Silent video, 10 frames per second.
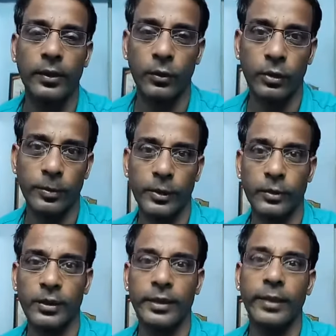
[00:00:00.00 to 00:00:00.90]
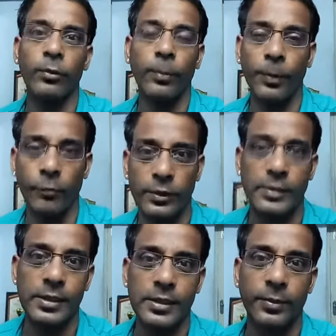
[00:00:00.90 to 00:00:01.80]
கவுண்டர் பார்ட் வந்து தே வுட் ப்ரிஃபர்
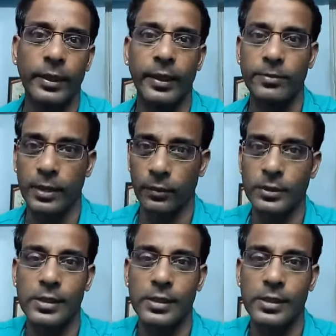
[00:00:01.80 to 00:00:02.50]
ஜஸ்ட் மினிட் கேம்ஸ் அவங்க